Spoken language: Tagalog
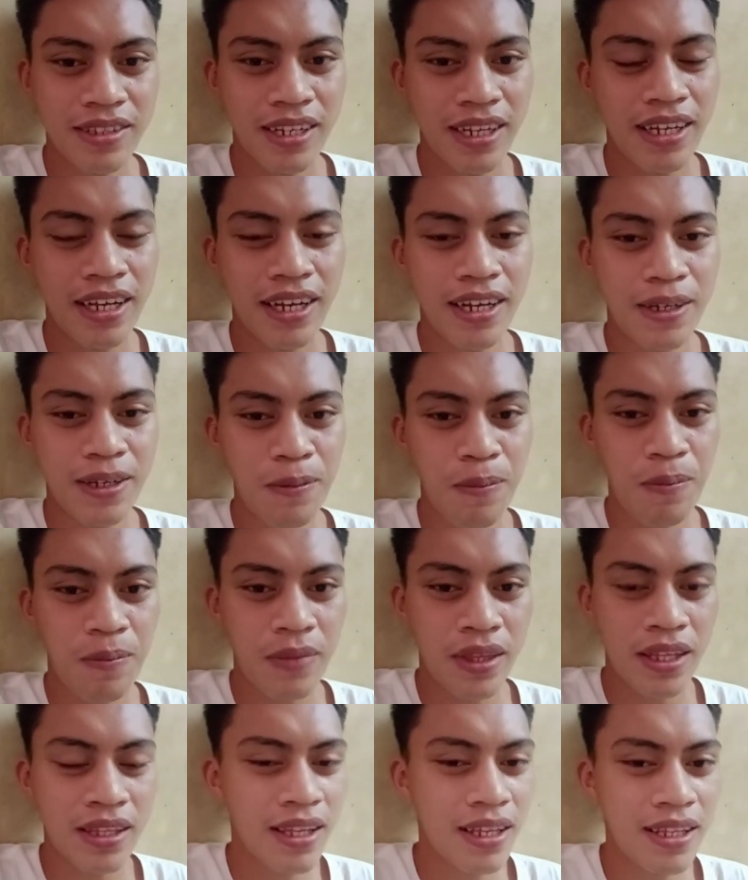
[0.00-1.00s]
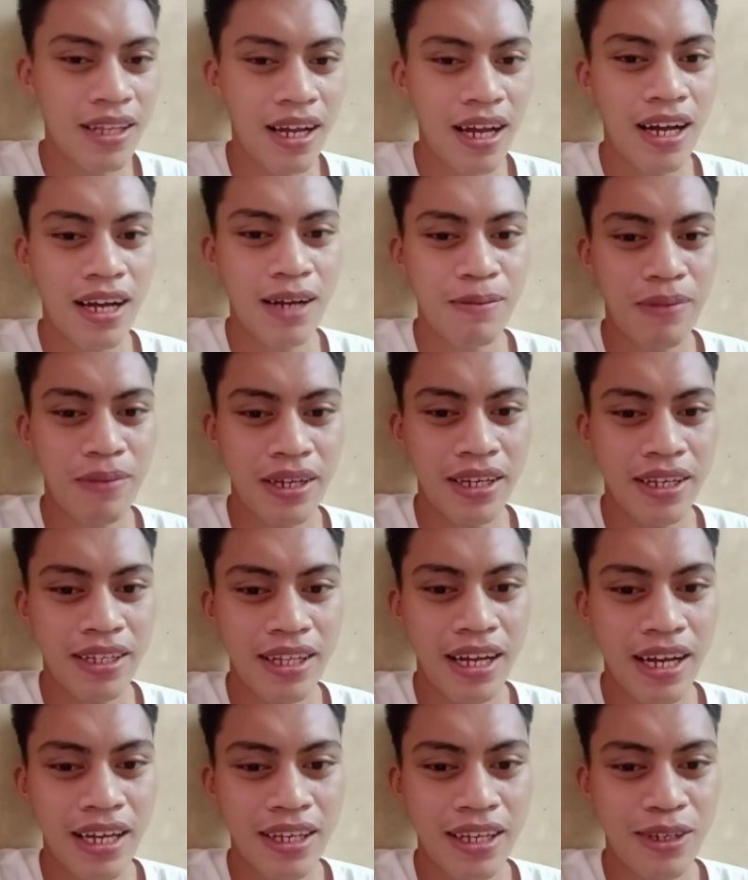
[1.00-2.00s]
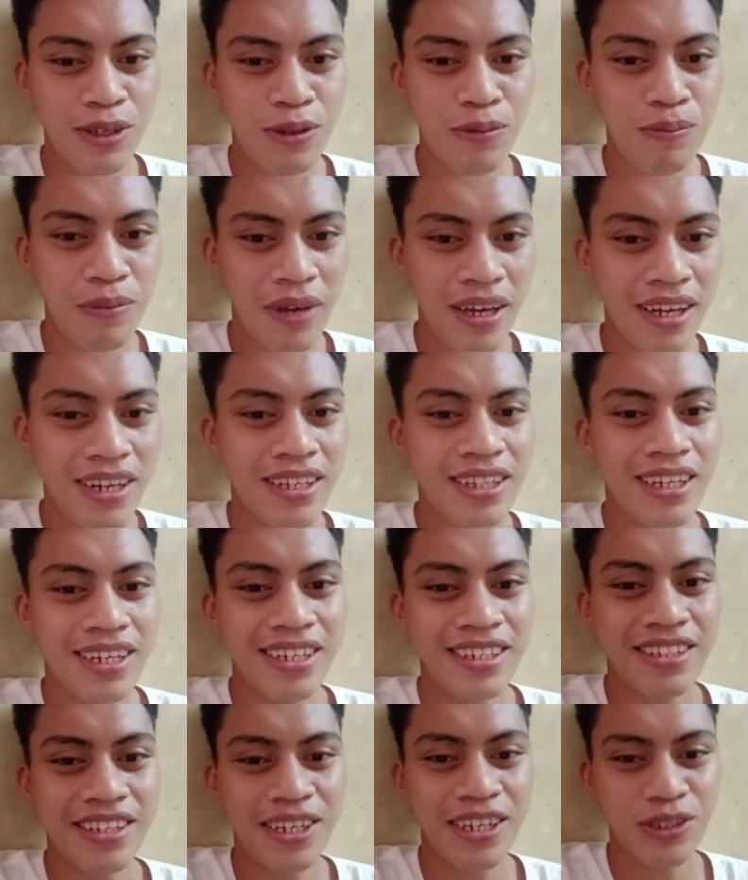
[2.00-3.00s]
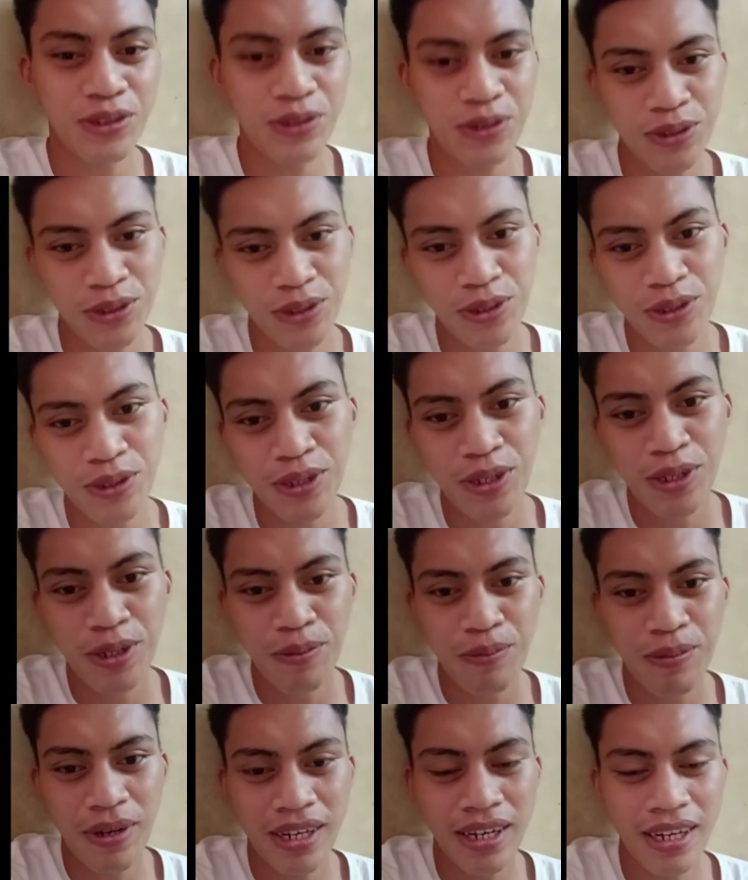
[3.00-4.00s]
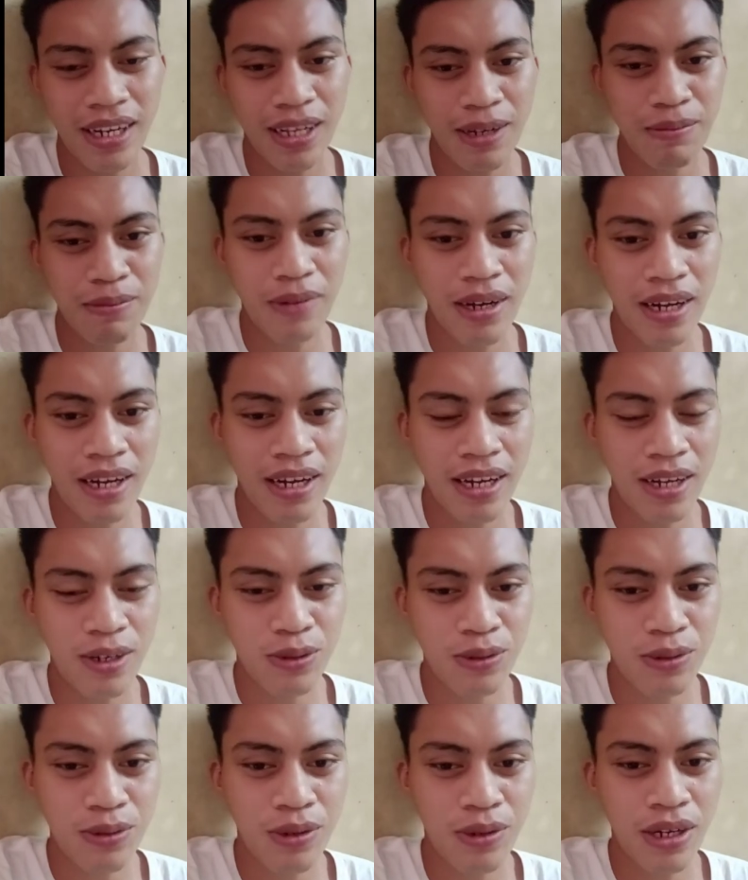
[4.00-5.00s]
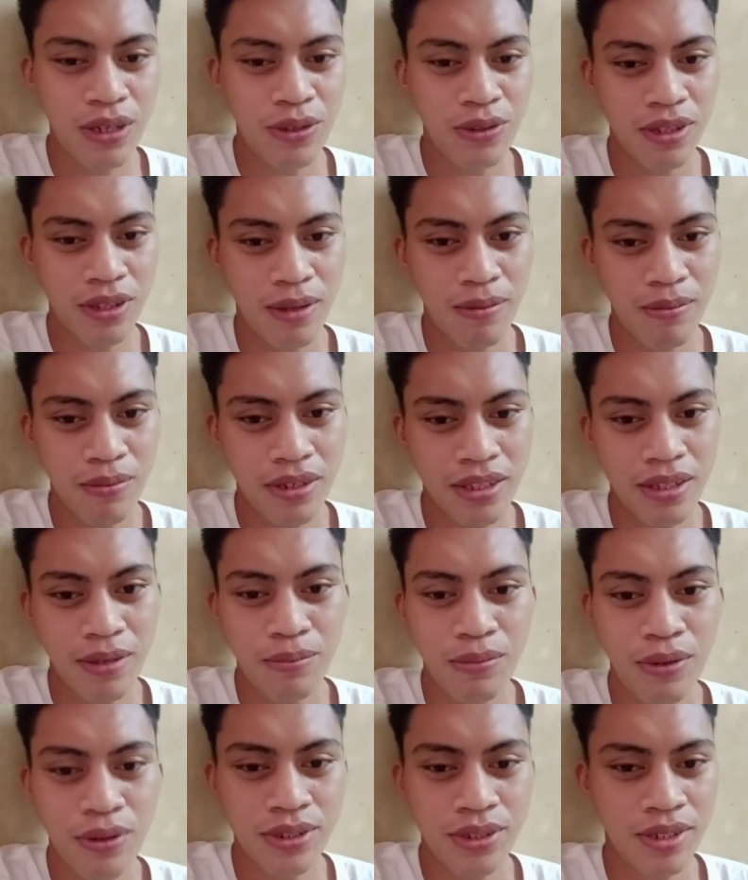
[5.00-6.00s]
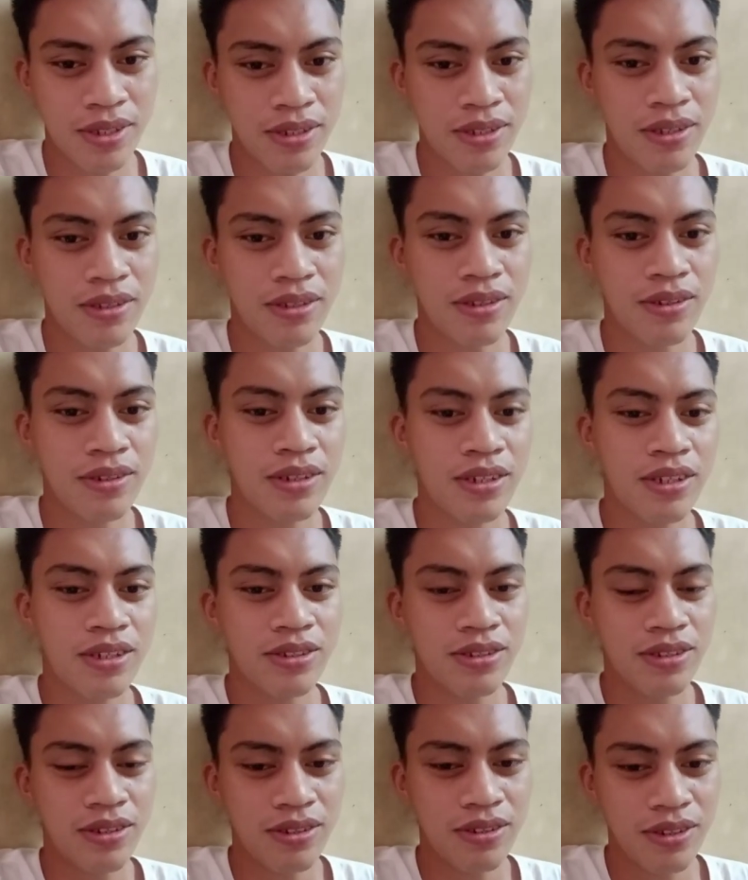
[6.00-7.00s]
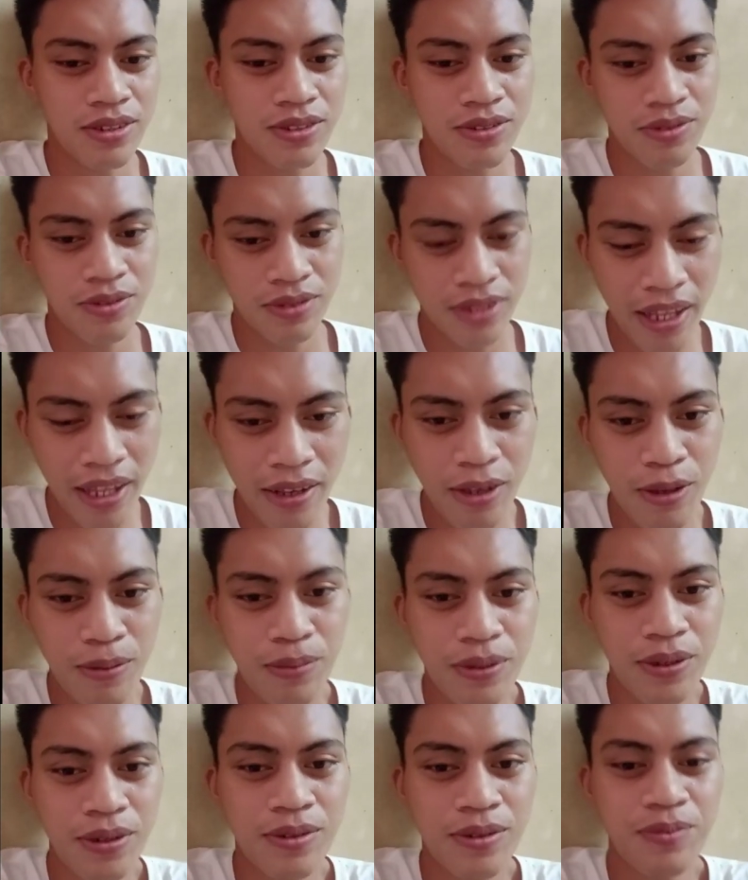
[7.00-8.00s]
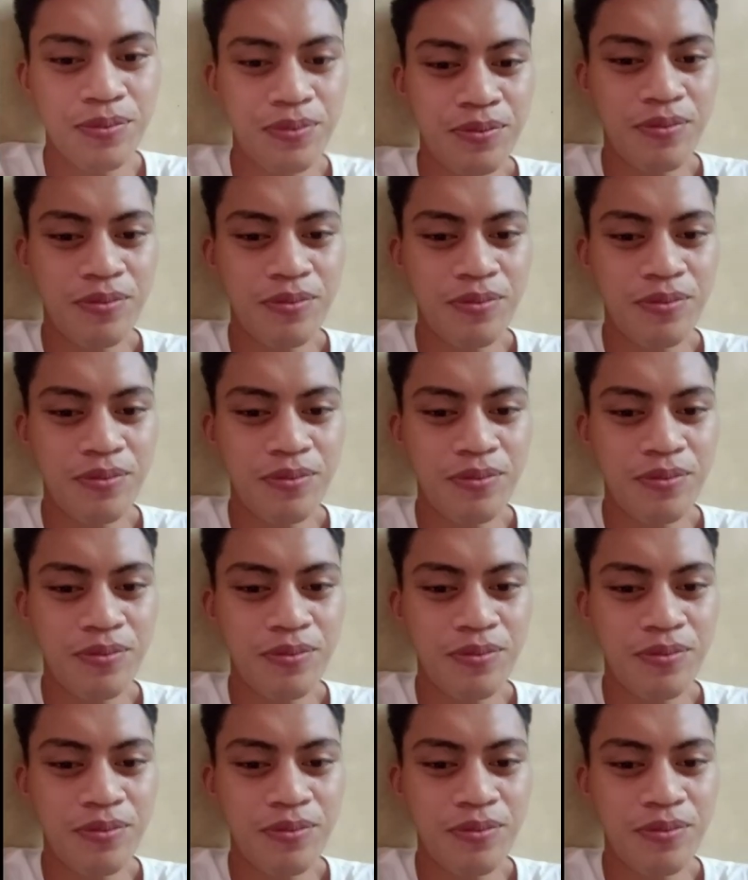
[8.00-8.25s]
Talagang hindi nakakapanghinayang yung pera na ginastos ko para lang makuha yung timbre ng boses na to. So, yun. Thank you po.